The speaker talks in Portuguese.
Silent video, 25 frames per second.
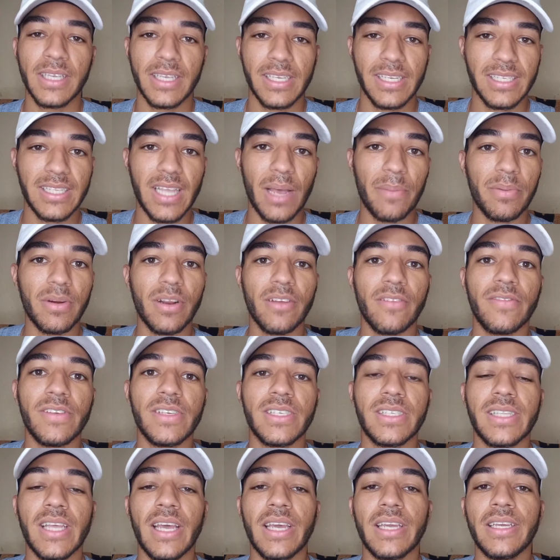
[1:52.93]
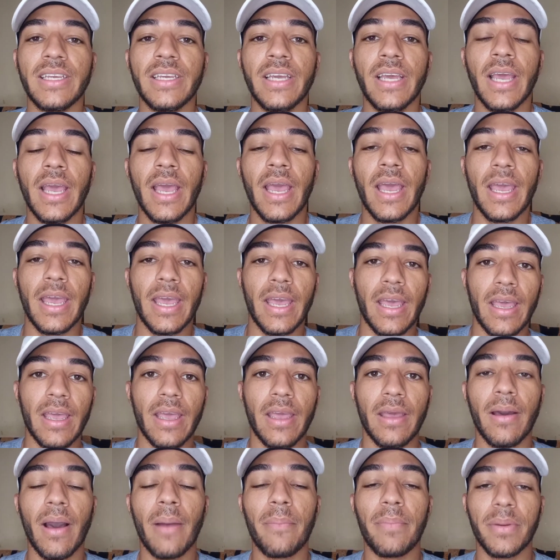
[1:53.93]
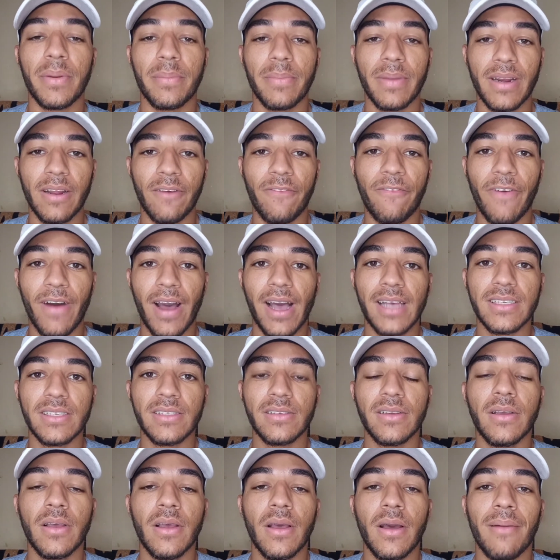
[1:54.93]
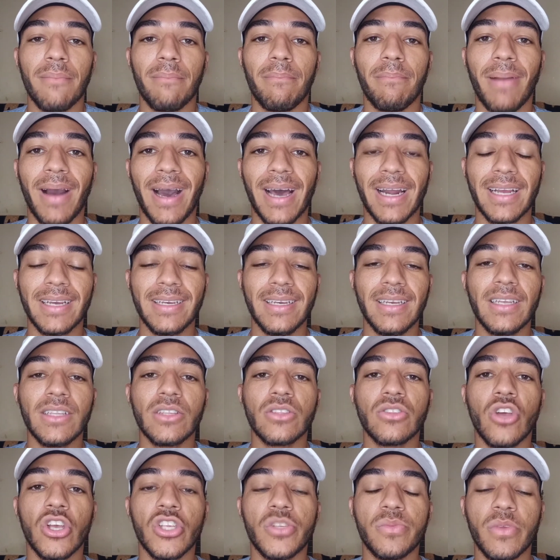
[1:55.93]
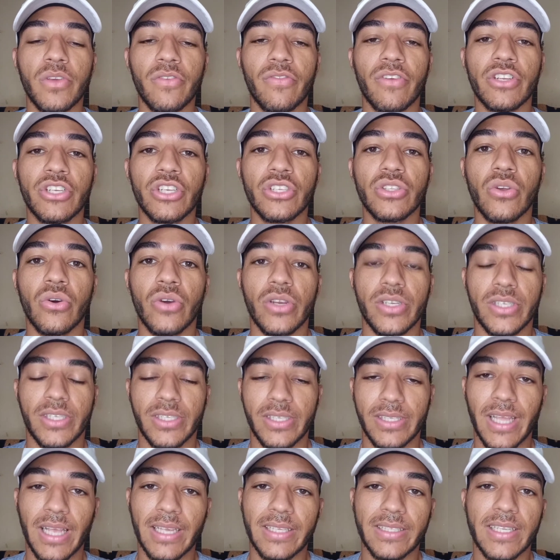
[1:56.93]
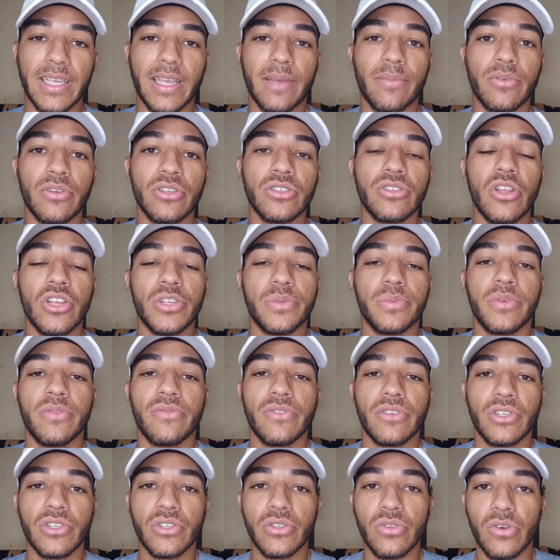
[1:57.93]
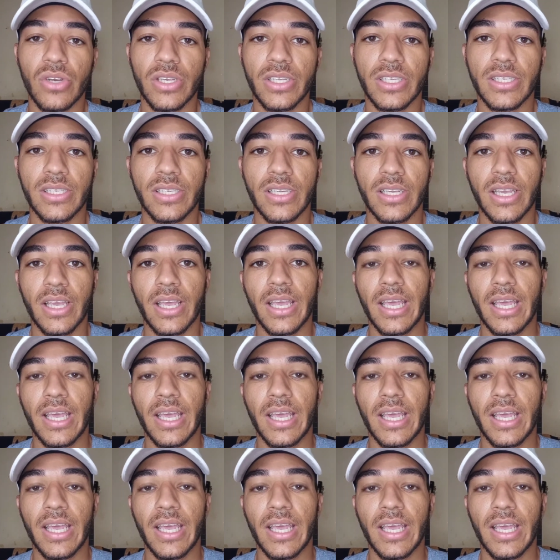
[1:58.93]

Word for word: que está prevista aí é, a primeira fase para 2022, dezembro de 2022.